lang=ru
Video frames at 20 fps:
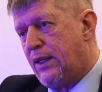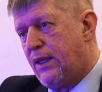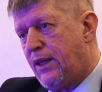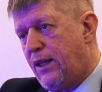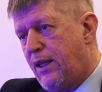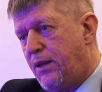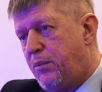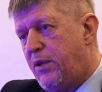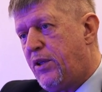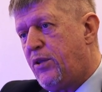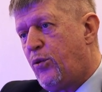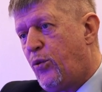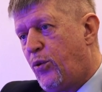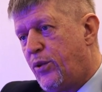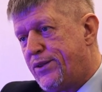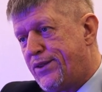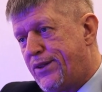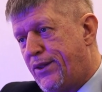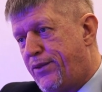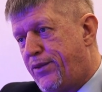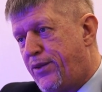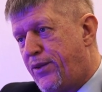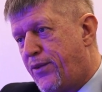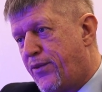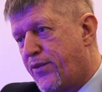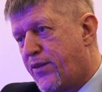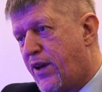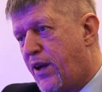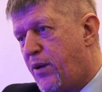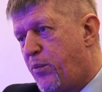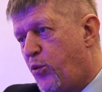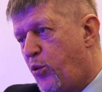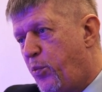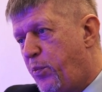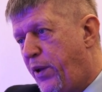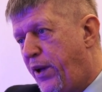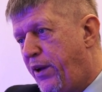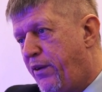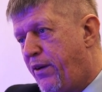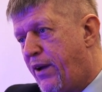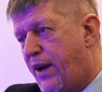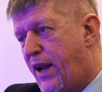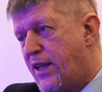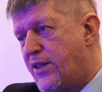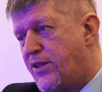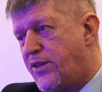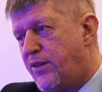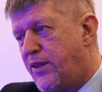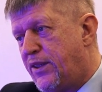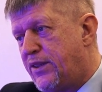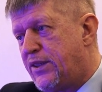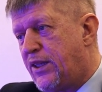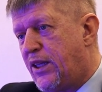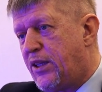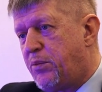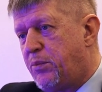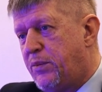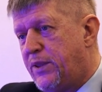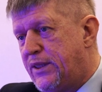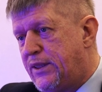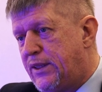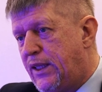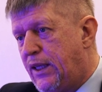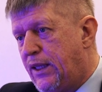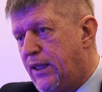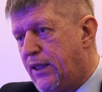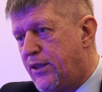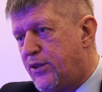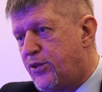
Ломоносов в гробу переворачивается от мысли,